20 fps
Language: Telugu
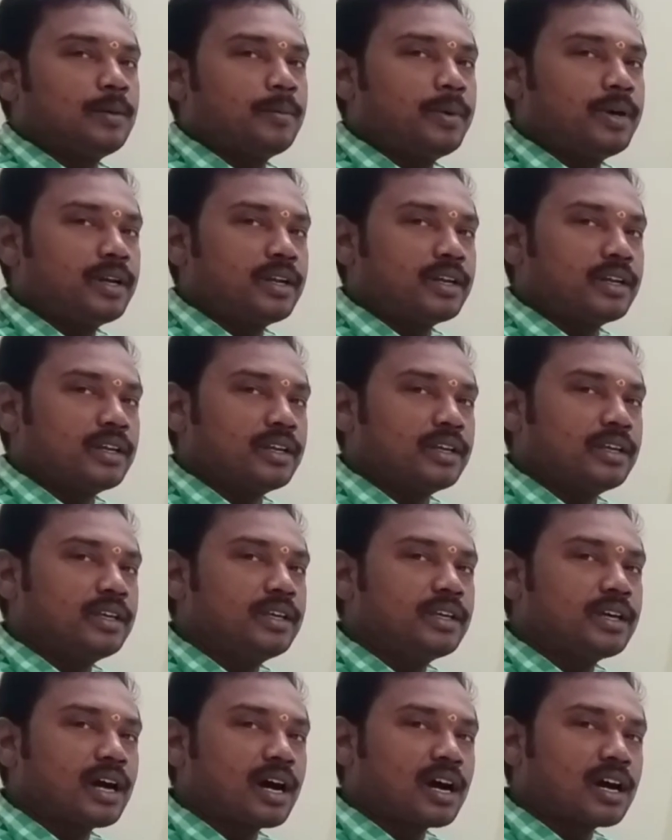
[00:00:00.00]
మరి
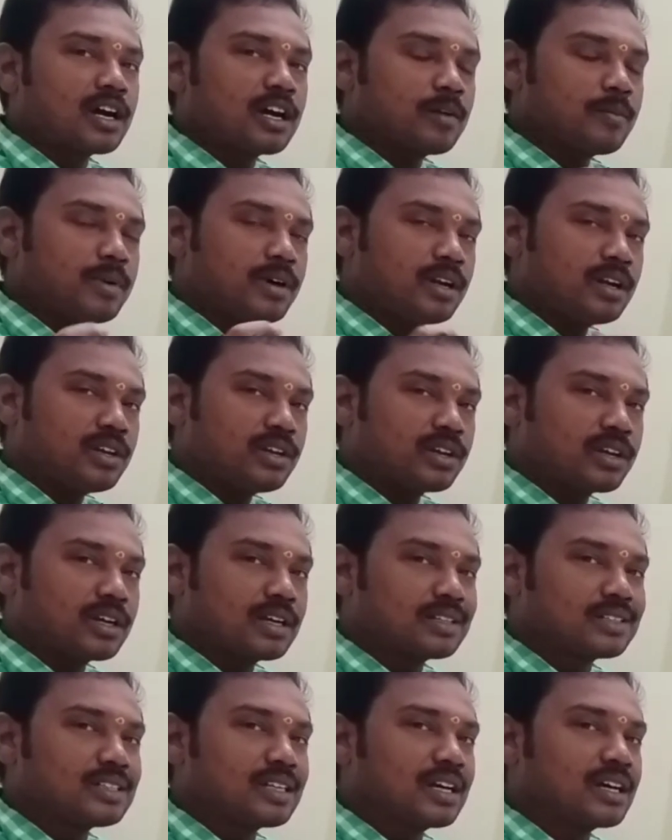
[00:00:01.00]
ఈ ఆగమాల
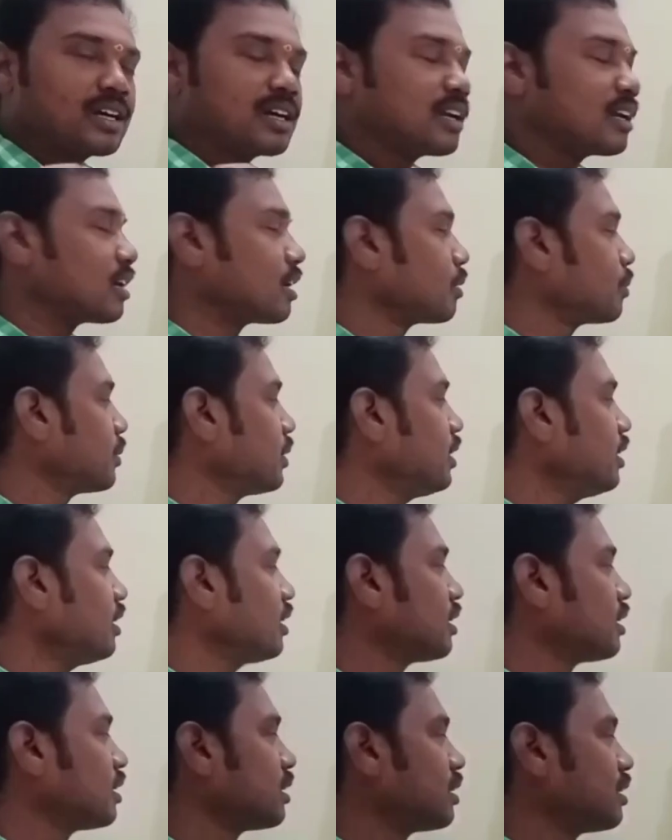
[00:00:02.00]
యొక్క సంకలనమే
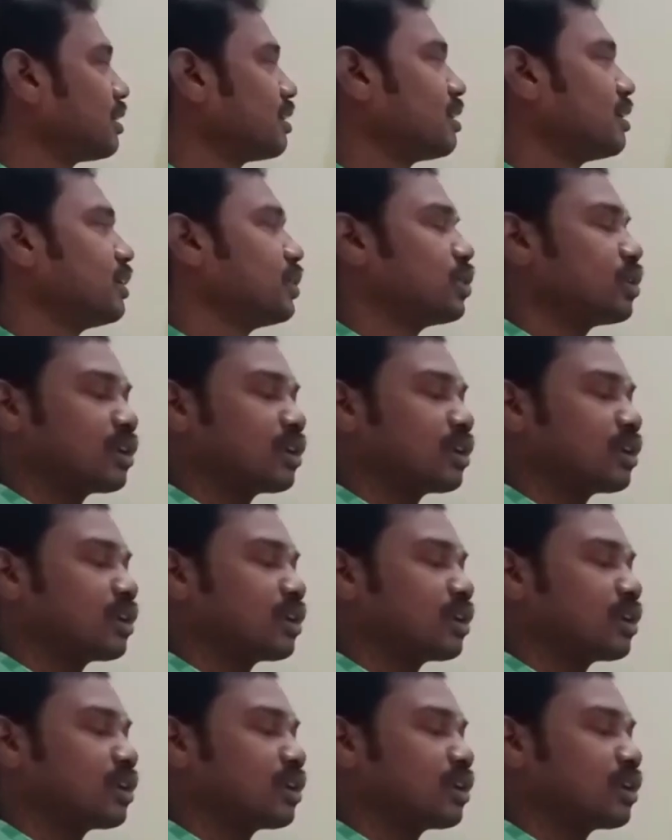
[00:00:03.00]
ఈ